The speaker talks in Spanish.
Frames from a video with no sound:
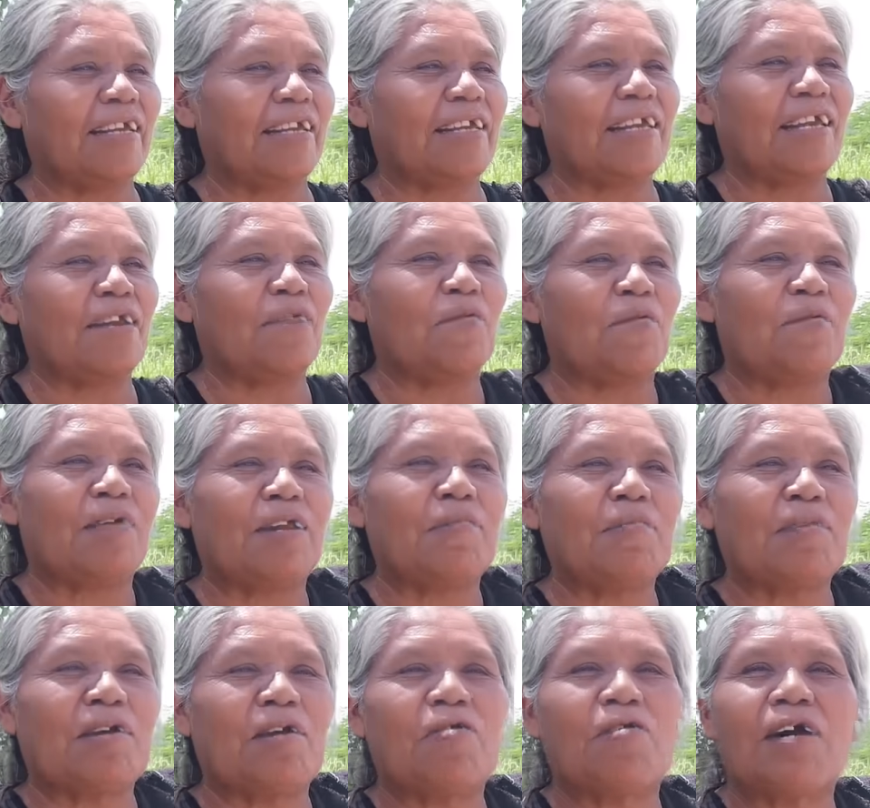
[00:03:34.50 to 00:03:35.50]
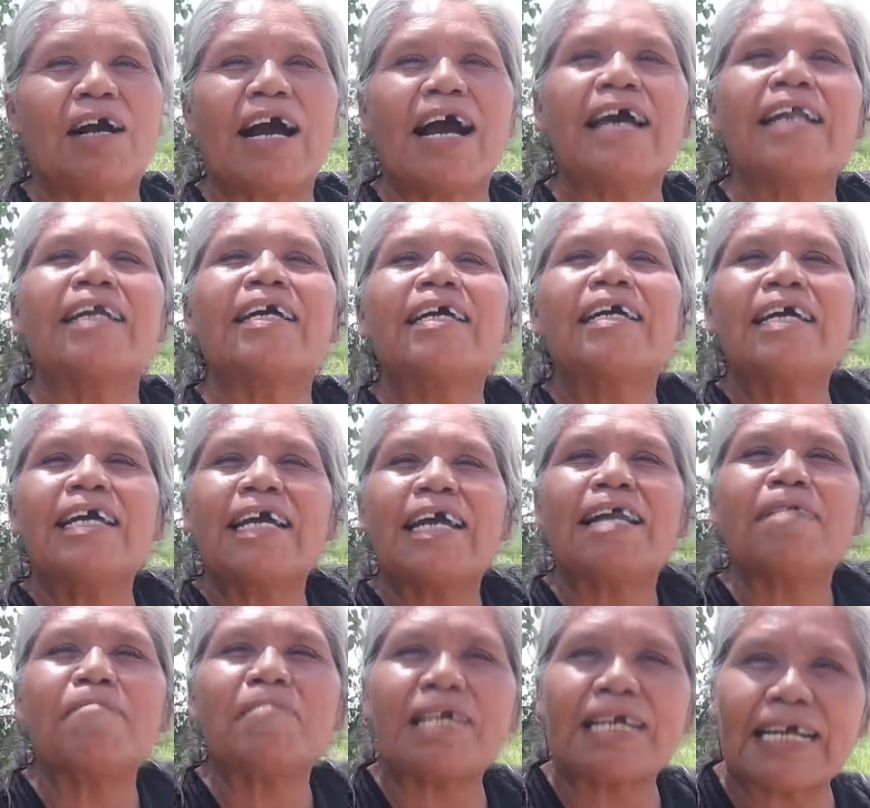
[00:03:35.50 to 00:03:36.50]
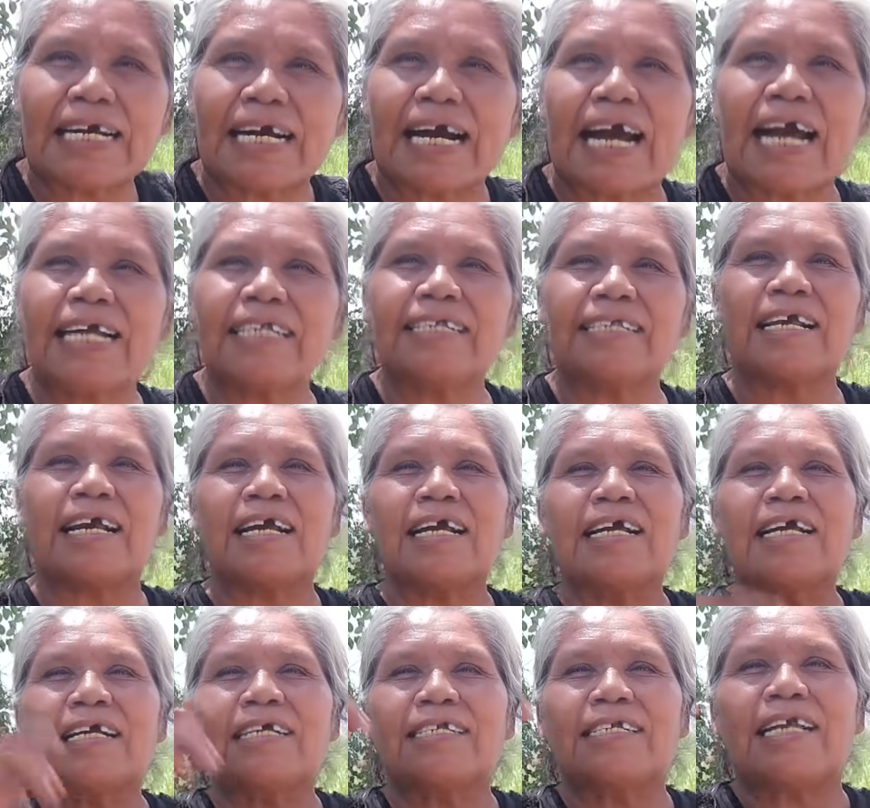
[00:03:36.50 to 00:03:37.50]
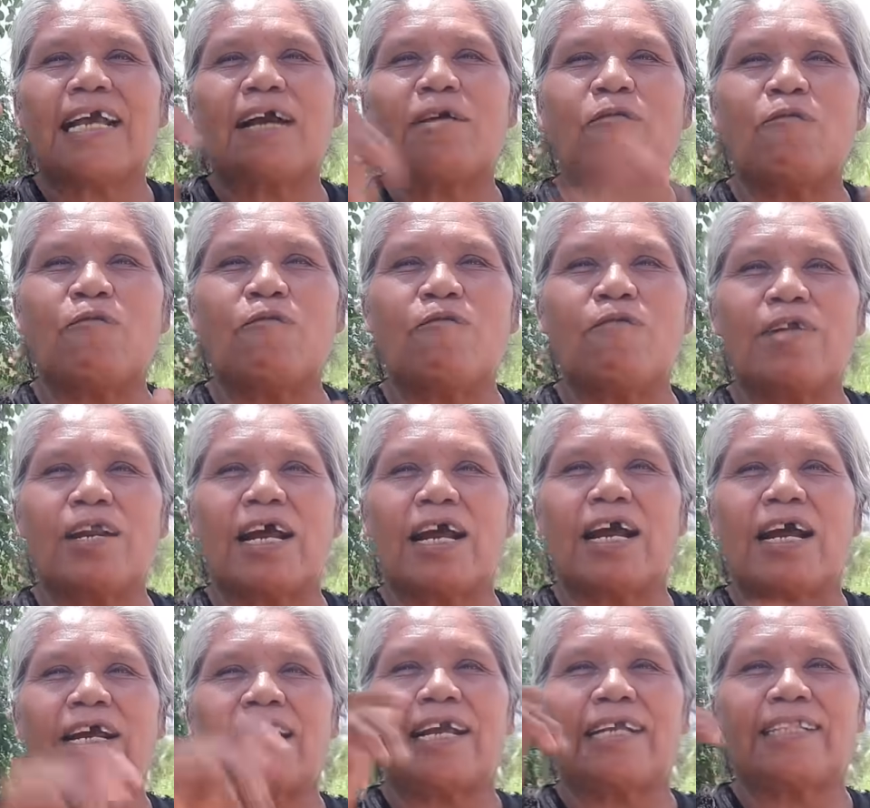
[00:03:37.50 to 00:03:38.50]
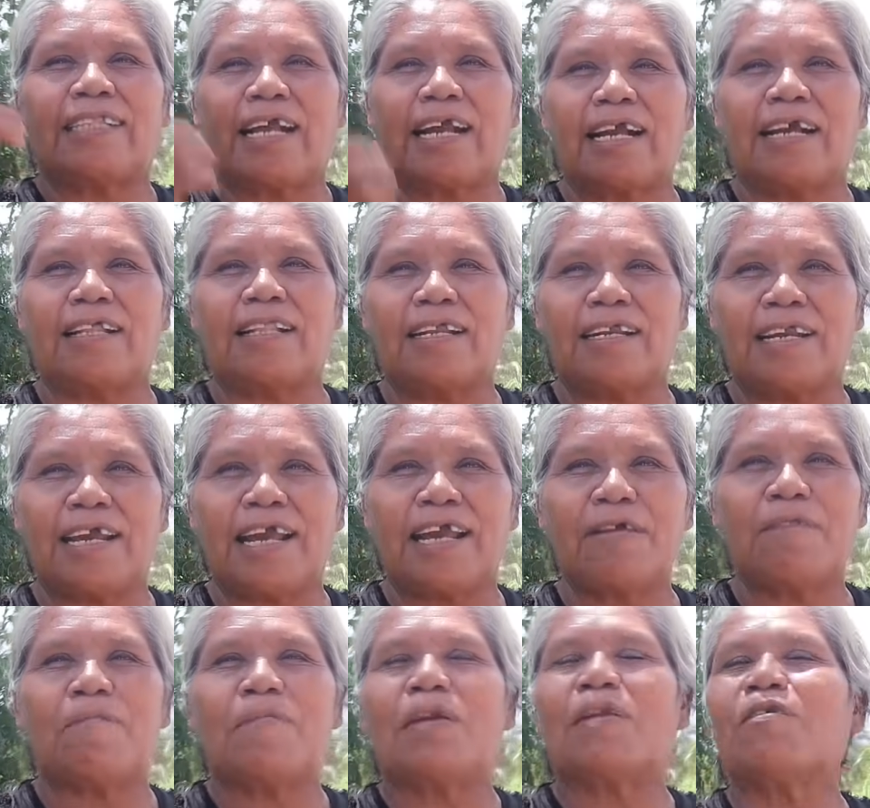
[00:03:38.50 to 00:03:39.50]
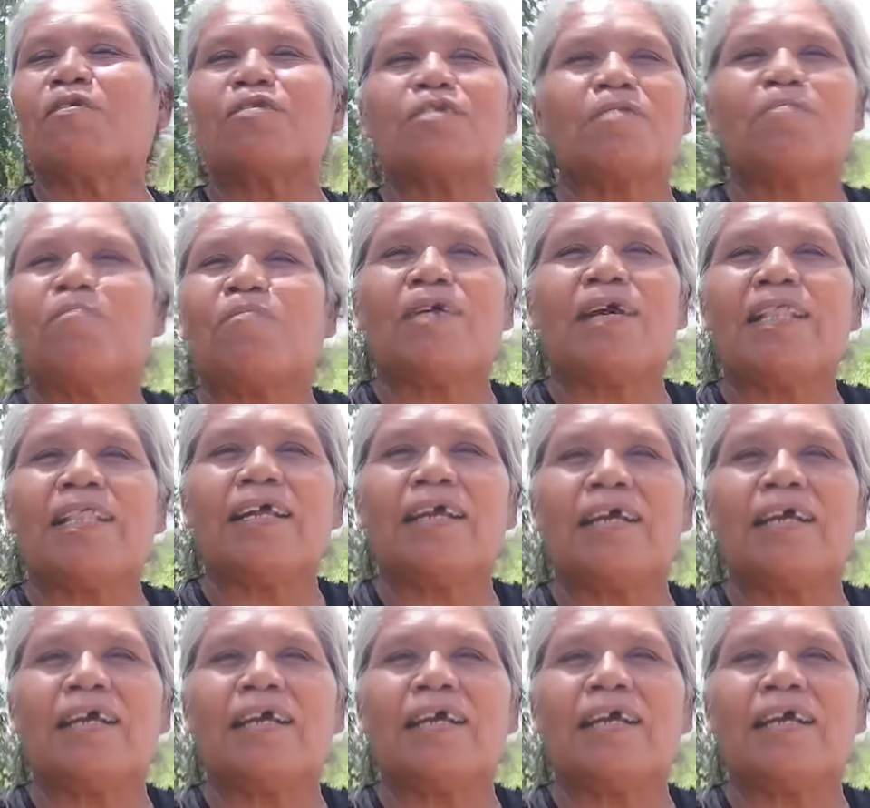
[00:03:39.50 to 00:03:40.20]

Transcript: Que quiero vivir en mi hogar, en mi casa, segura, que tenga dinero, pero no se puede.